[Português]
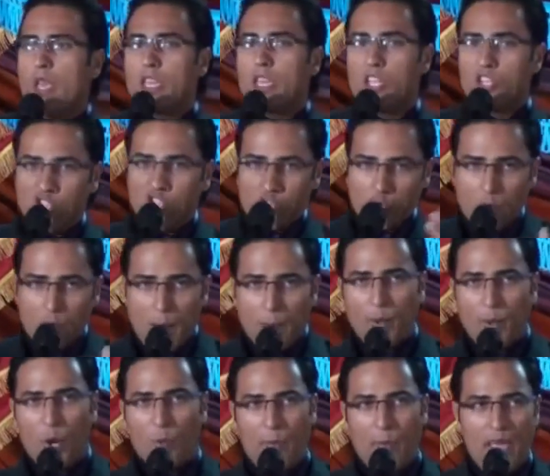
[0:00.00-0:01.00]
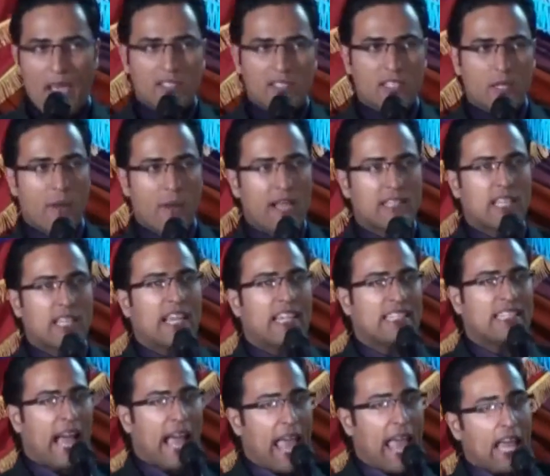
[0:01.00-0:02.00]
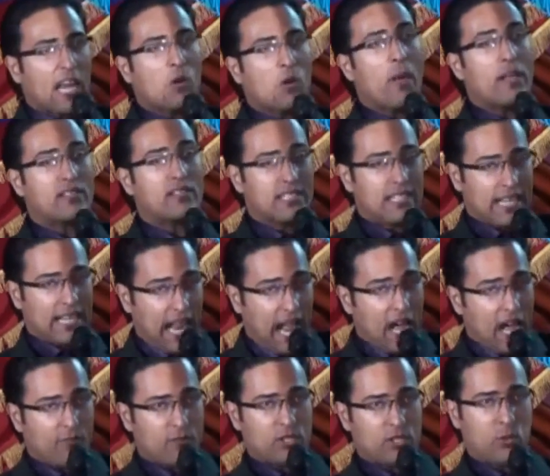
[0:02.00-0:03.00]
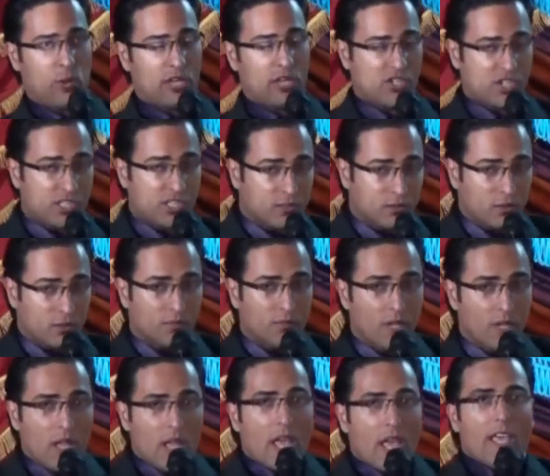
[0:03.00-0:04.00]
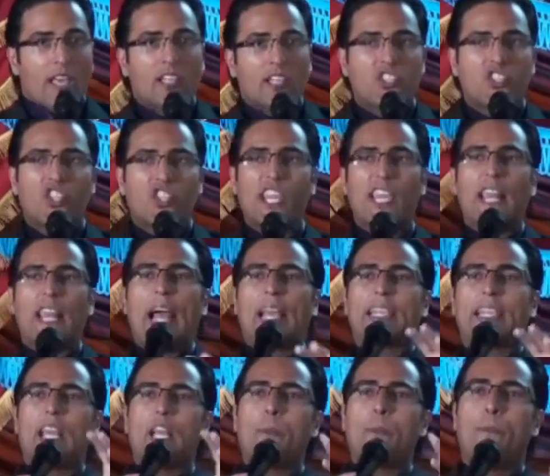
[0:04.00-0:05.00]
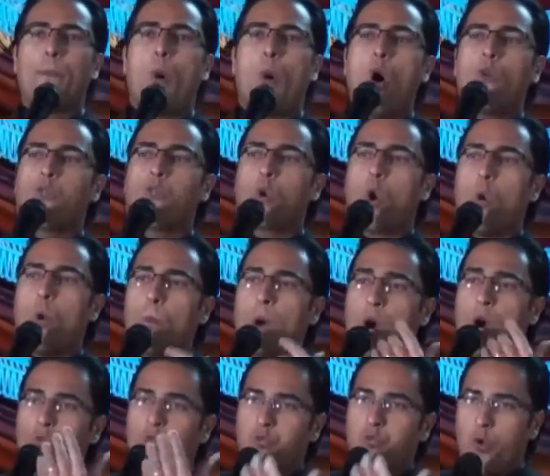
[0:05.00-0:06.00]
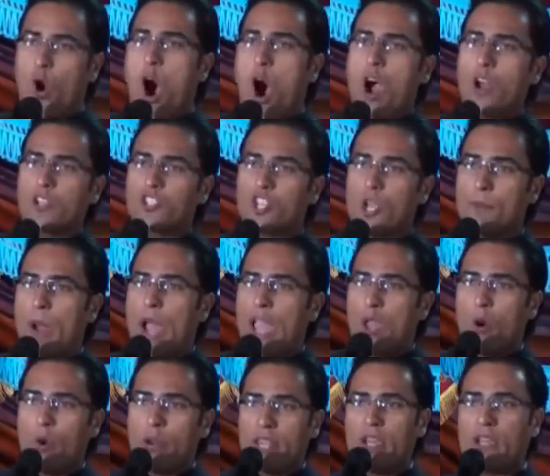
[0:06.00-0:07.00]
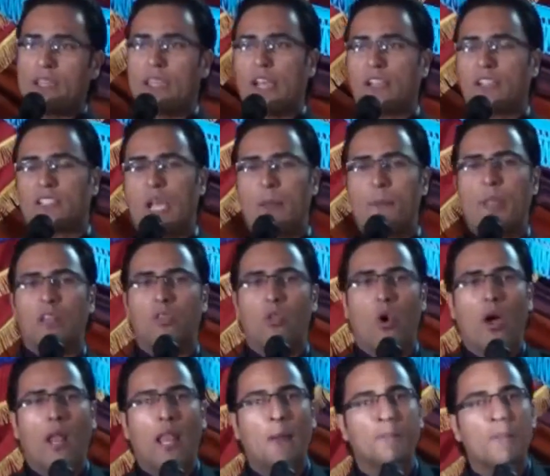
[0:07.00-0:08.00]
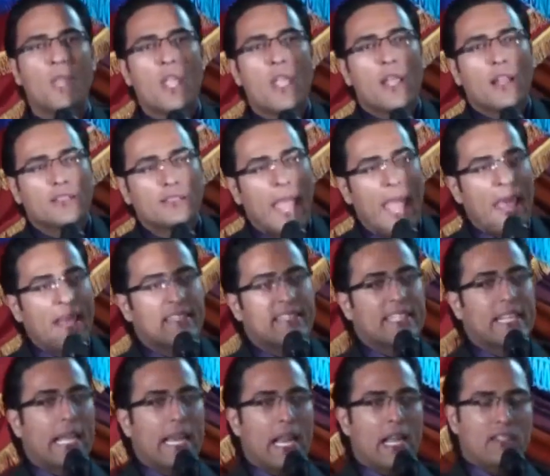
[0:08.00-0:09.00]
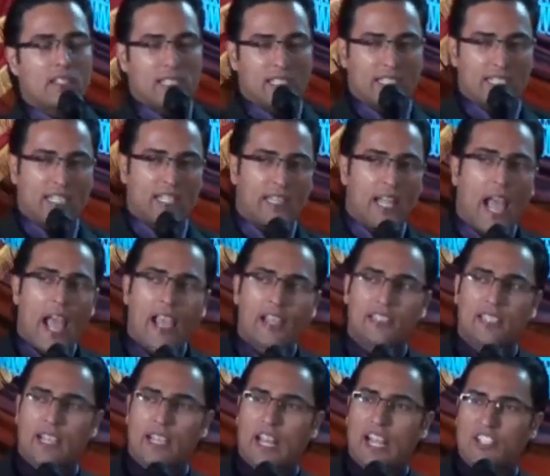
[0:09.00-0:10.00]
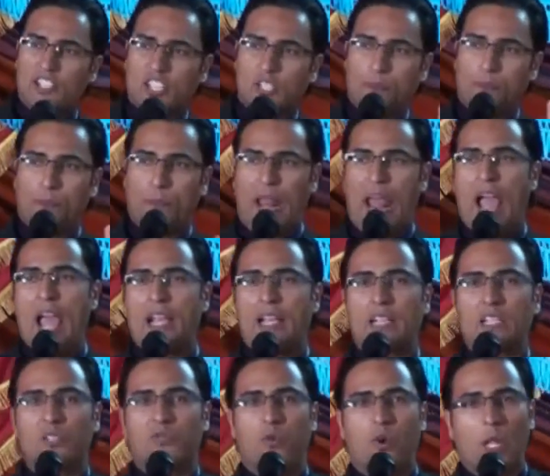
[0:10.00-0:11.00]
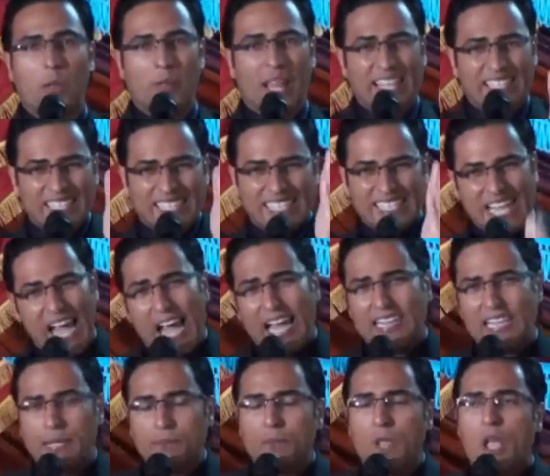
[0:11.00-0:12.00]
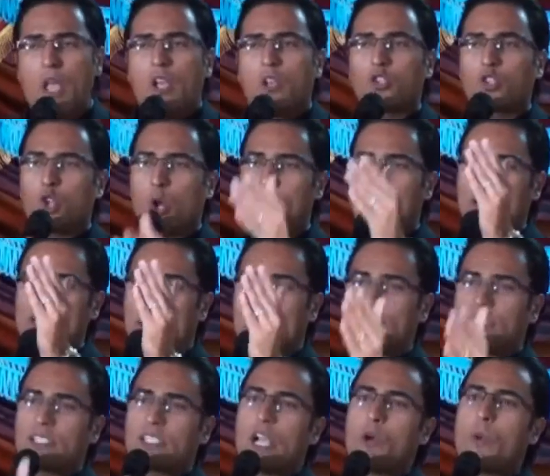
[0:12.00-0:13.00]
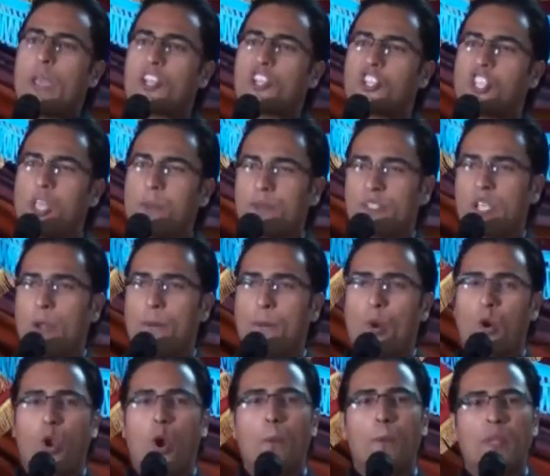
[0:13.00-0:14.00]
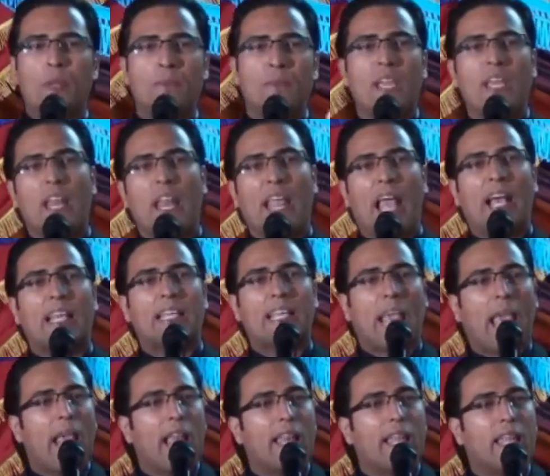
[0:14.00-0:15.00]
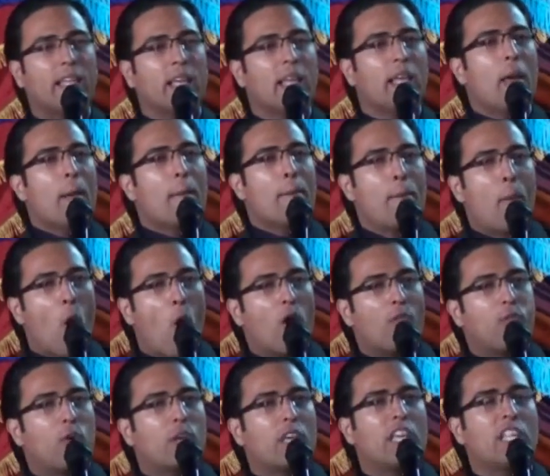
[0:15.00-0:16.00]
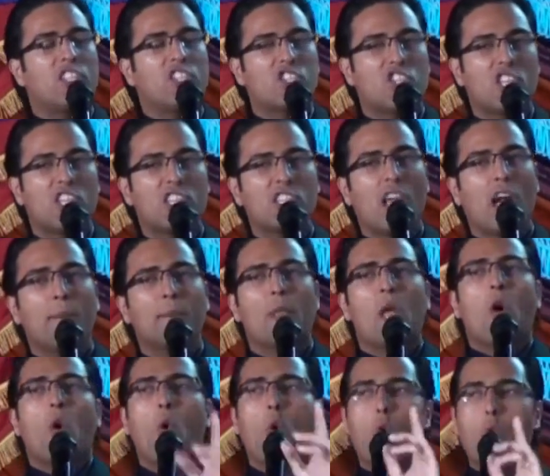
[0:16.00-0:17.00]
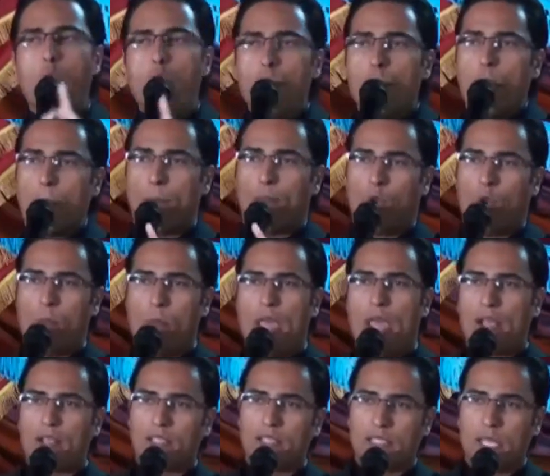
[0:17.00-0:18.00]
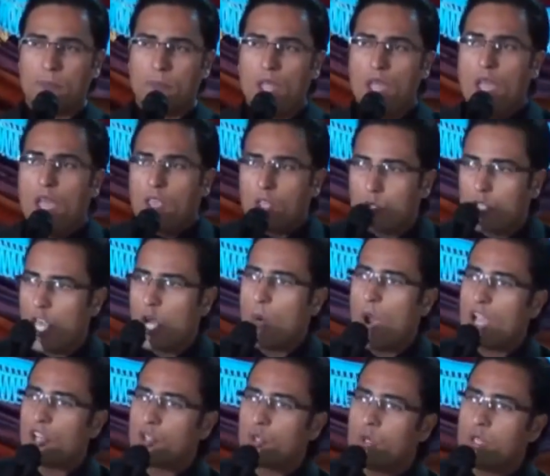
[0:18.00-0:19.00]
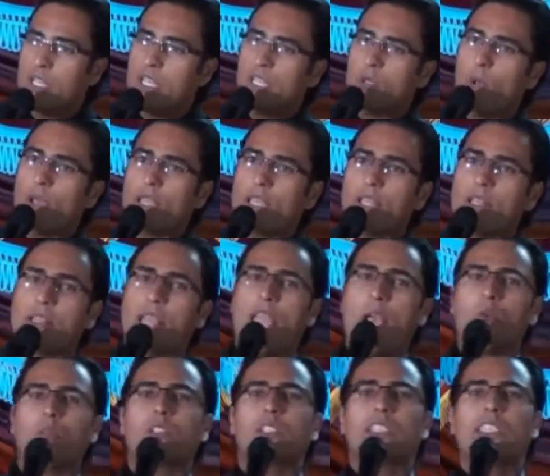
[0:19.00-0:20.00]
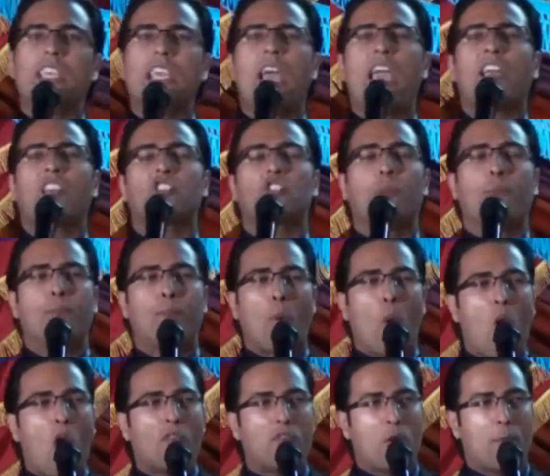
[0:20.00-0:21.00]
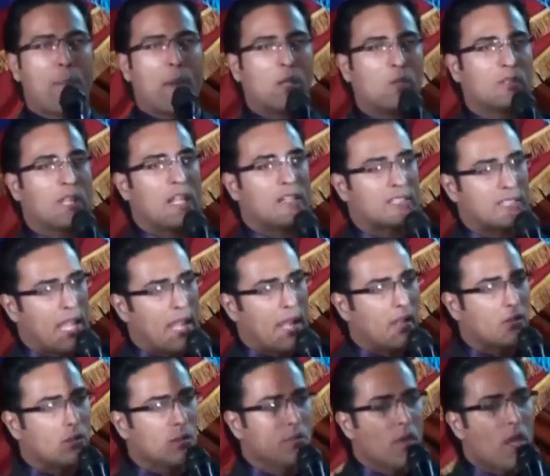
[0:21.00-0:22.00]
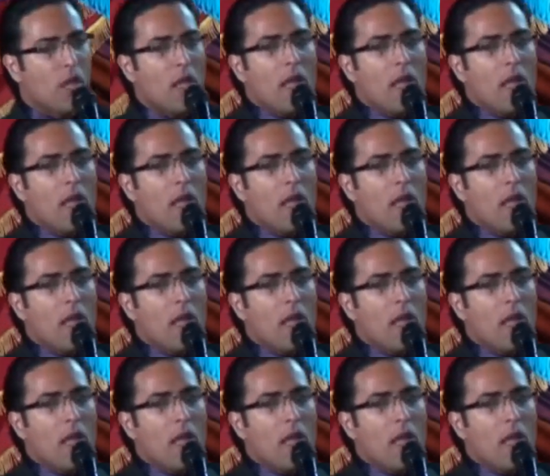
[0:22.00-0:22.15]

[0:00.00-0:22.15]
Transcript: que tinha uma promessa, mas ainda eram escravos no Egito e tira aquele povo com mão forte, a maioria que é sabedora. Dez grandes sinais e grandes pragas foram lançadas sobre a nação egípcia por oprimirem aquele povo que tinha uma promessa. E o que eu acho lindo é que Deus guia este povo pelo deserto,